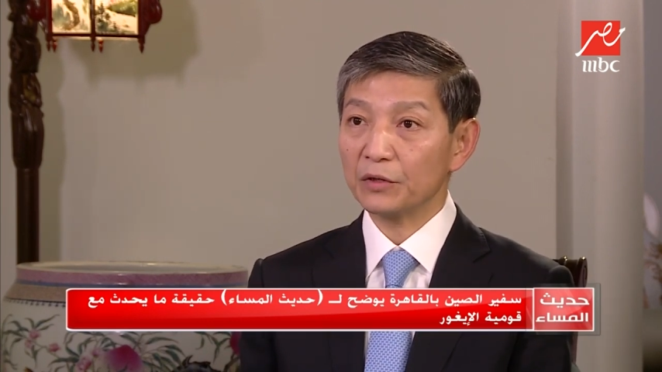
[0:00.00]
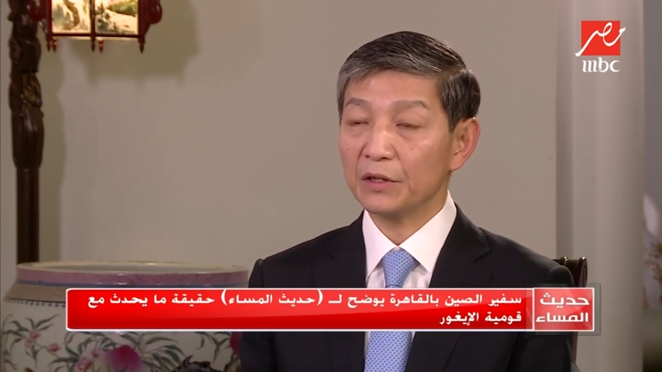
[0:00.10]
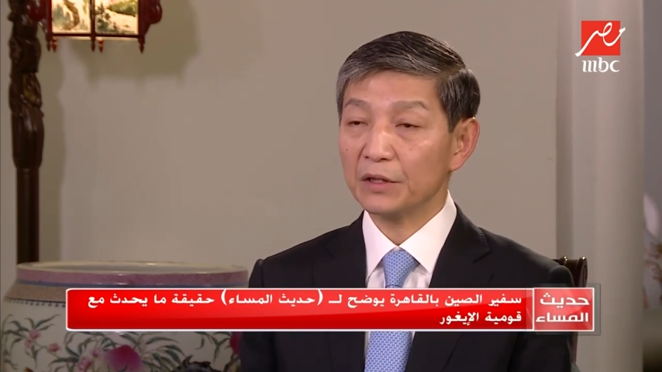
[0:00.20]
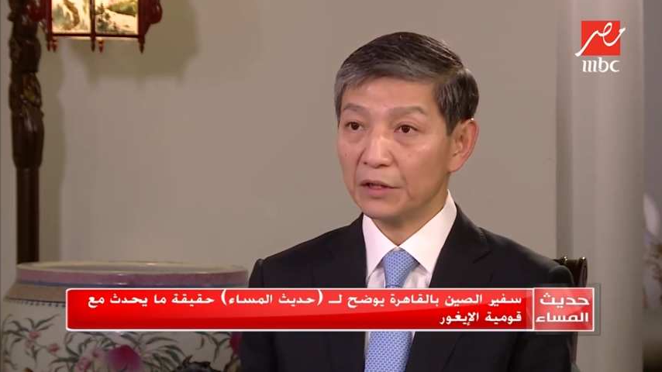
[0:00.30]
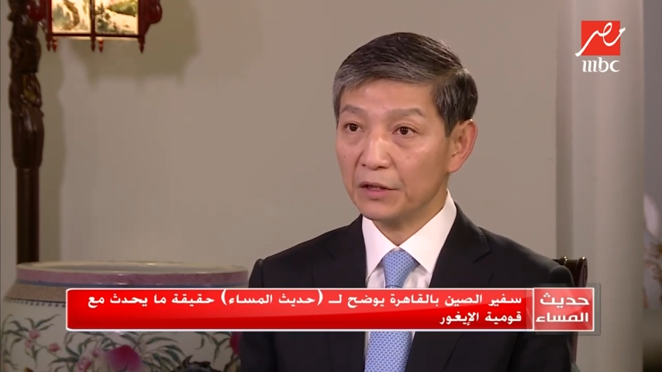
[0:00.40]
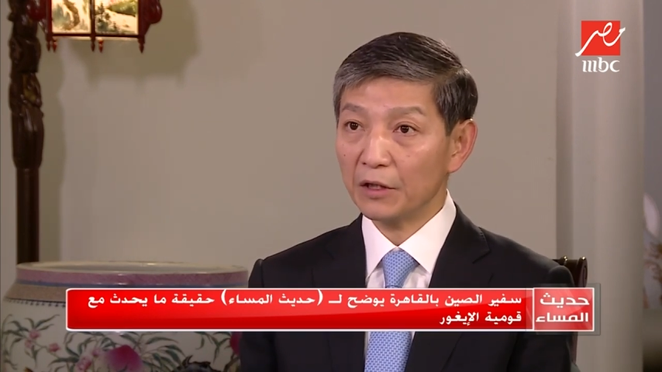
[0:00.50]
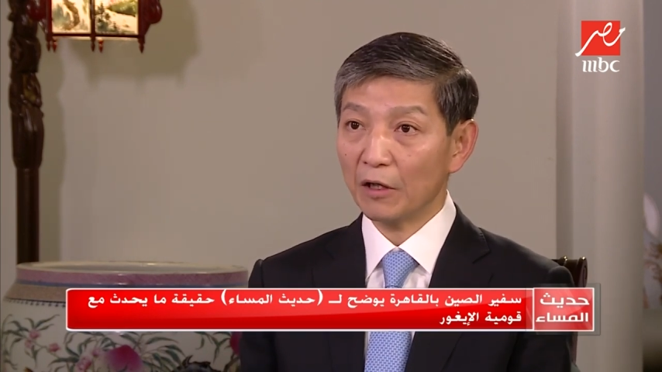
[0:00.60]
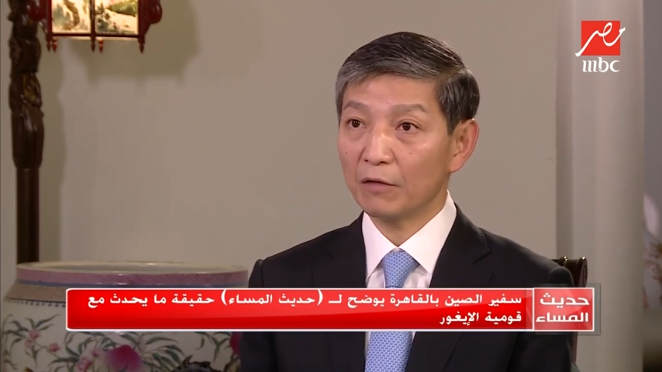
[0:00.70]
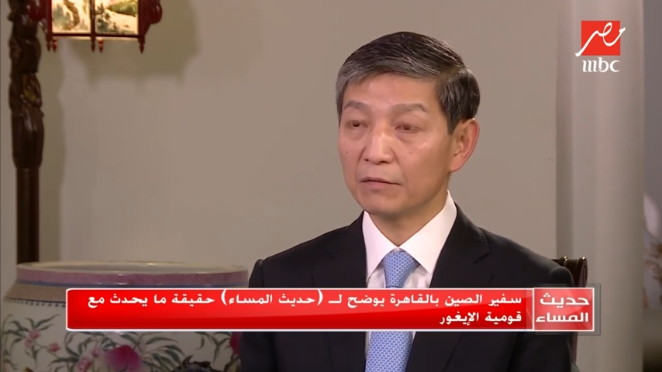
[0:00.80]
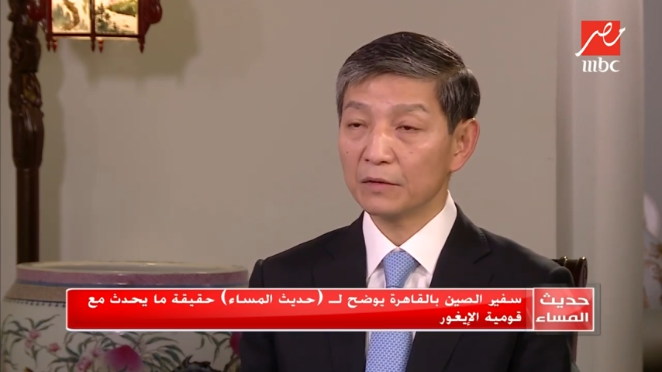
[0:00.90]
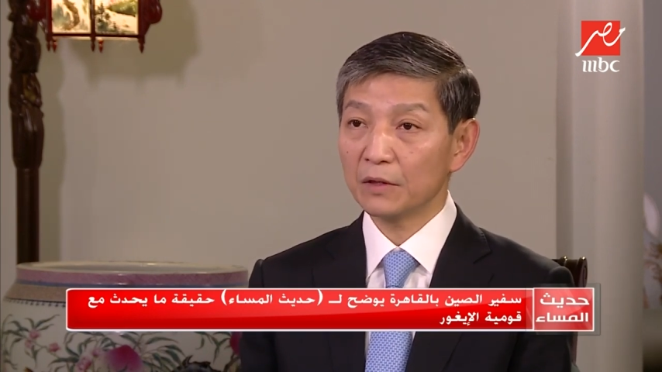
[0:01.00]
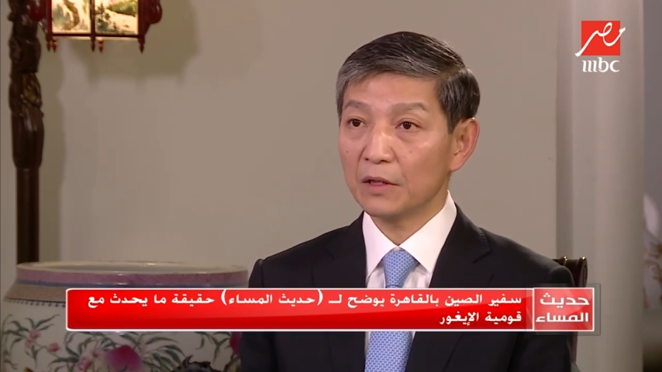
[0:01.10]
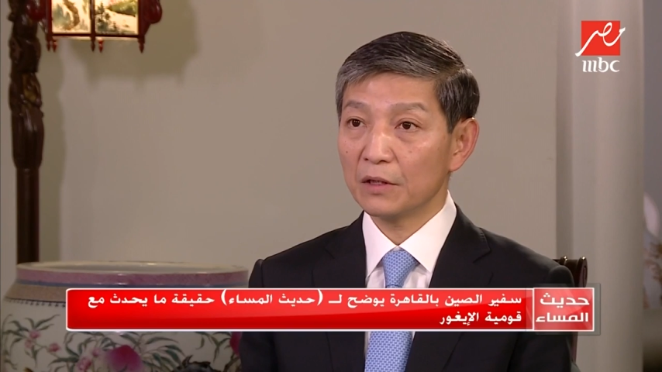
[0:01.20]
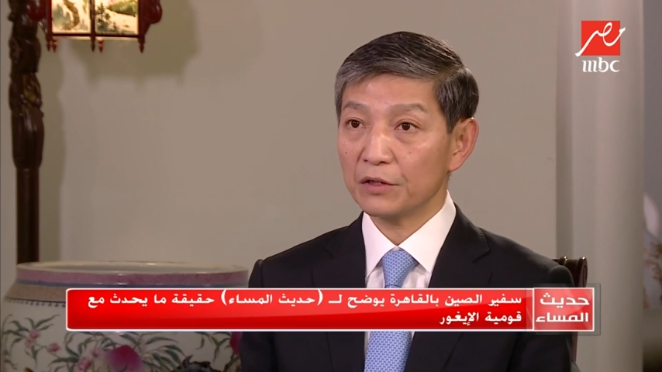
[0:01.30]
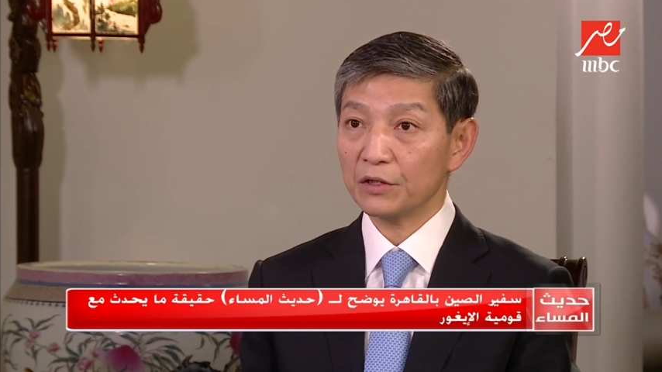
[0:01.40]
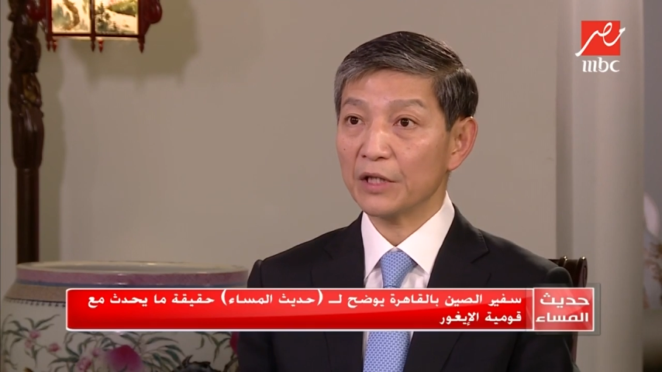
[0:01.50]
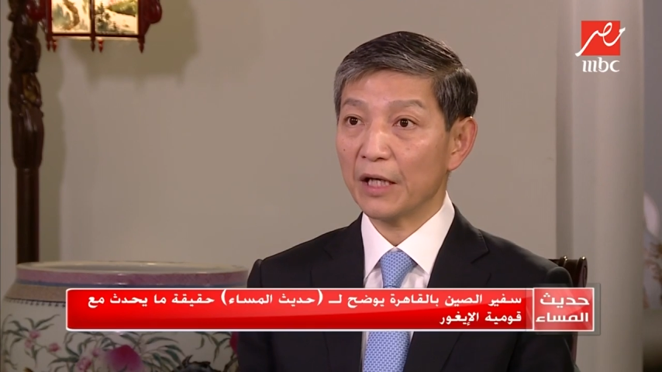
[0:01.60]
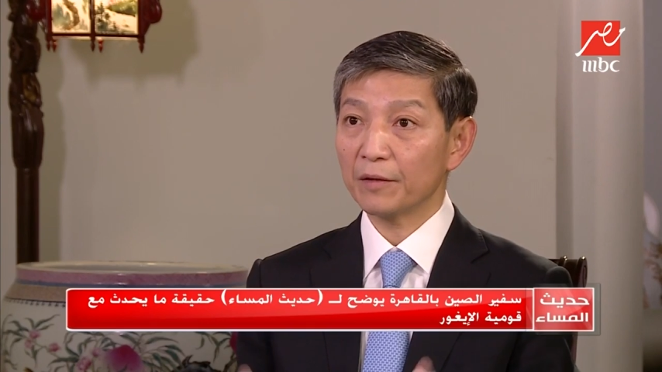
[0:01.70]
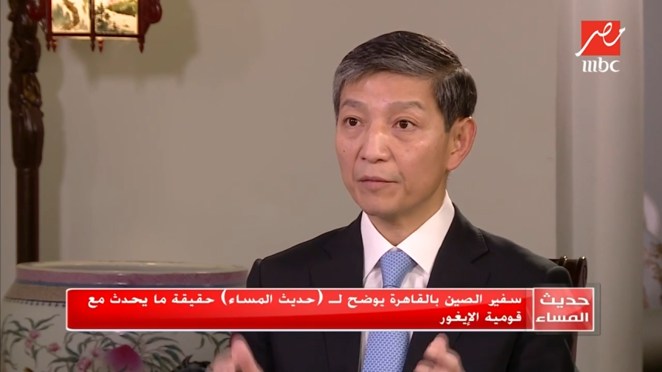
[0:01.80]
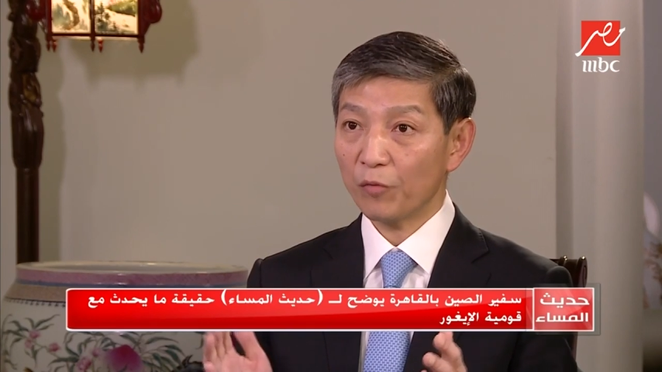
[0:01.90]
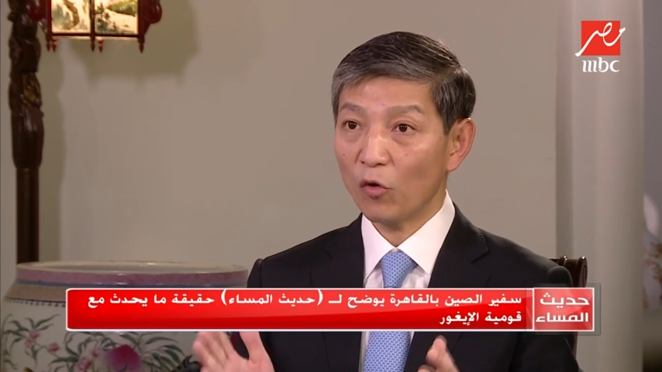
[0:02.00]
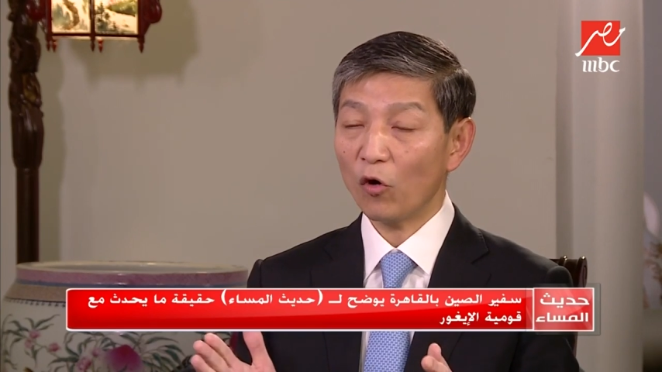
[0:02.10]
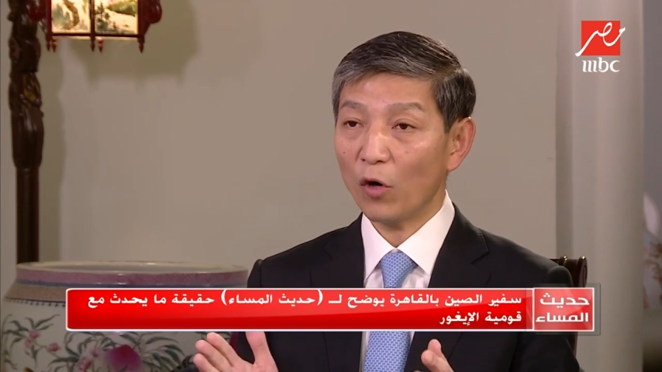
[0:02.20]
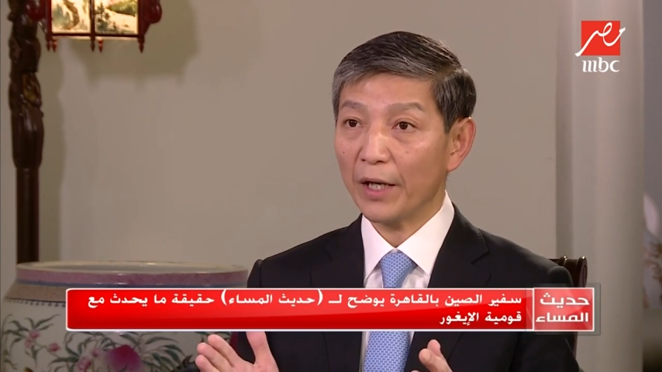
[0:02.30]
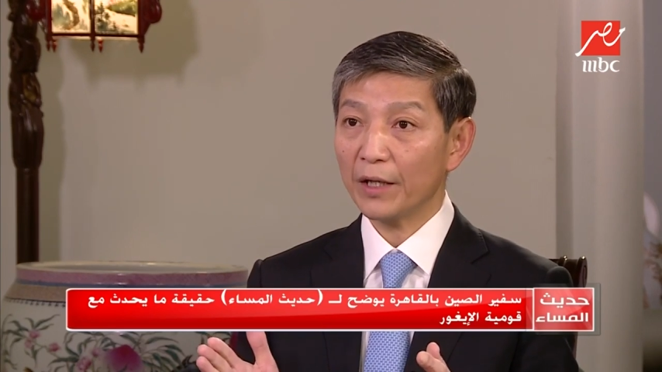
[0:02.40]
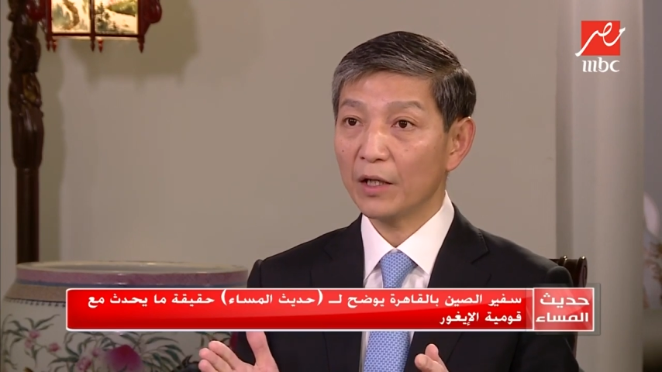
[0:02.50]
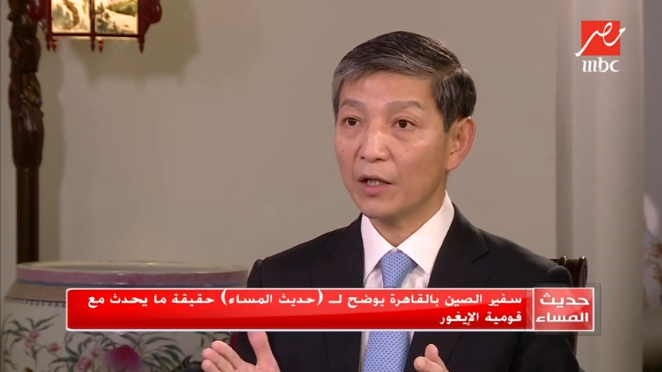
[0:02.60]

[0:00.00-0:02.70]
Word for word: أخبار مزيفة مئة بالمئة